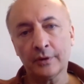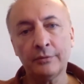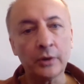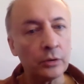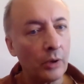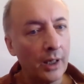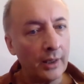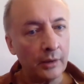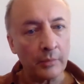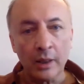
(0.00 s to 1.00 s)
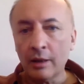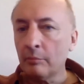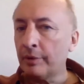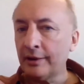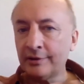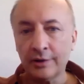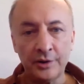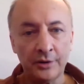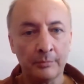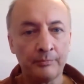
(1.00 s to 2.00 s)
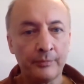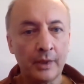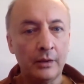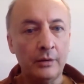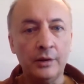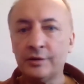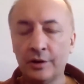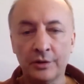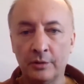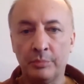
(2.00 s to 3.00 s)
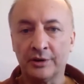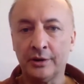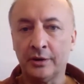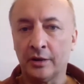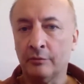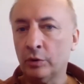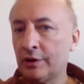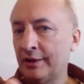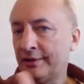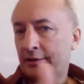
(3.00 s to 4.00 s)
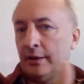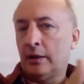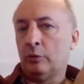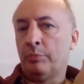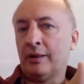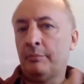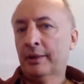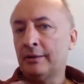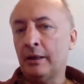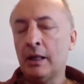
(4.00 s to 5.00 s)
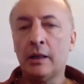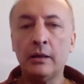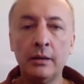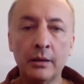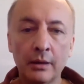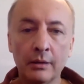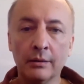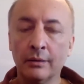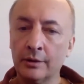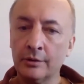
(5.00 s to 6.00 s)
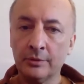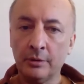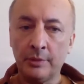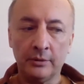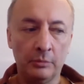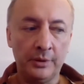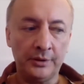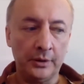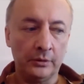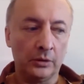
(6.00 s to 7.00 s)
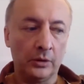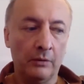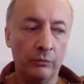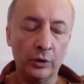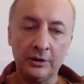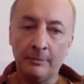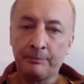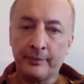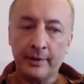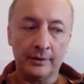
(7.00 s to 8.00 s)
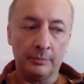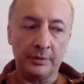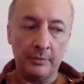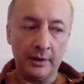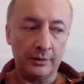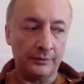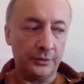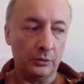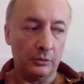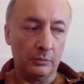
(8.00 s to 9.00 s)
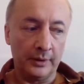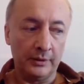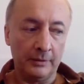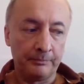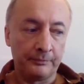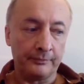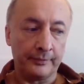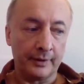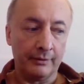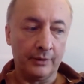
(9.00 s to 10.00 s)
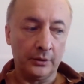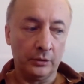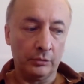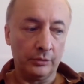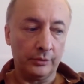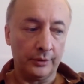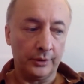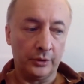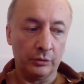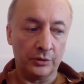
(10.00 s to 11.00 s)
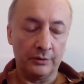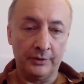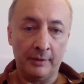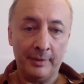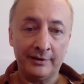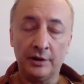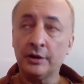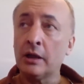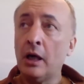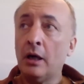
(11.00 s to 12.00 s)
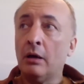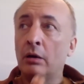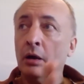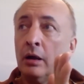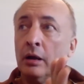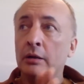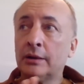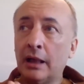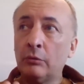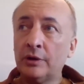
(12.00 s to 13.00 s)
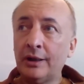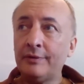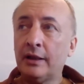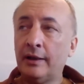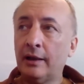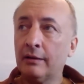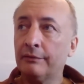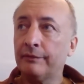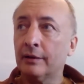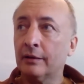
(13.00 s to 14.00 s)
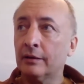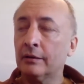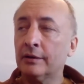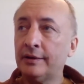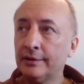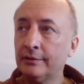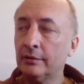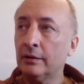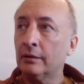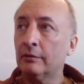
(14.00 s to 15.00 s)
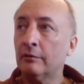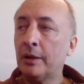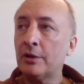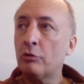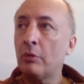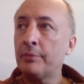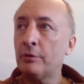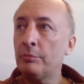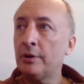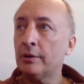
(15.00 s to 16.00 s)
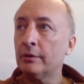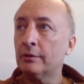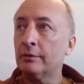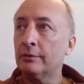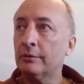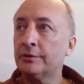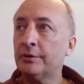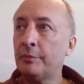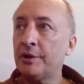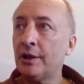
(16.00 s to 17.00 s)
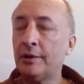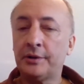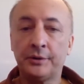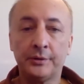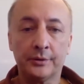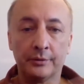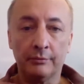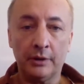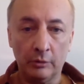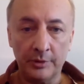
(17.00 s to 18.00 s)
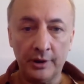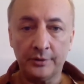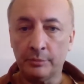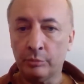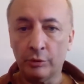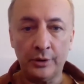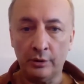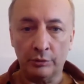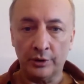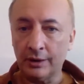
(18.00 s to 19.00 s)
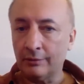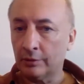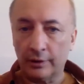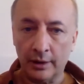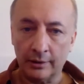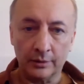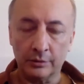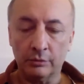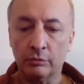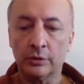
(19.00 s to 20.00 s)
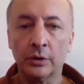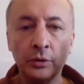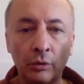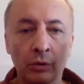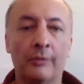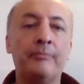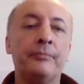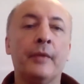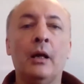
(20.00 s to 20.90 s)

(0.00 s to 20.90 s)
С виртуальным, призрачным, нездешним персонажем. Вот они стоят у парапета и а, о чем-то мило беседуют. Вот это примерно все было в одно и то же время. Значит, а, да, у древних греков, э, естественно, в большом объеме э, совмещались в одном тексте боги и люди, да, вот Илиада, что угодно. Но